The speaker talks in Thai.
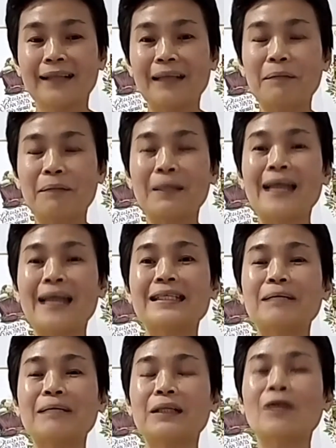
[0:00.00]
แต่มันเป็นอา
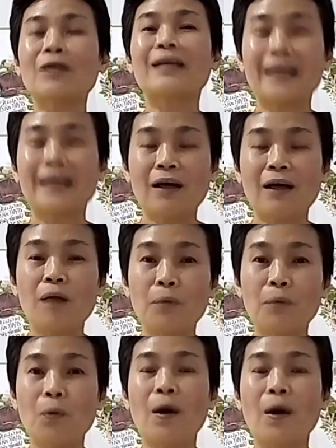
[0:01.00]
ชีพที่ต้องเลี้ยงครอ
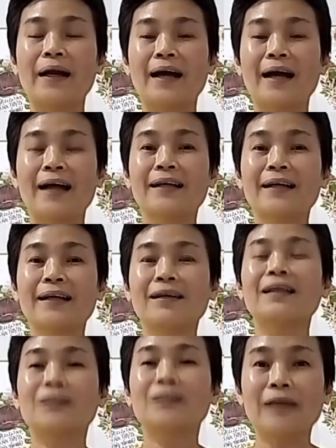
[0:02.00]
บครัวนะคะ
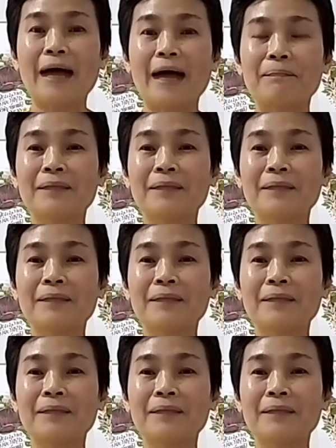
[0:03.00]
ก็เลยต้อง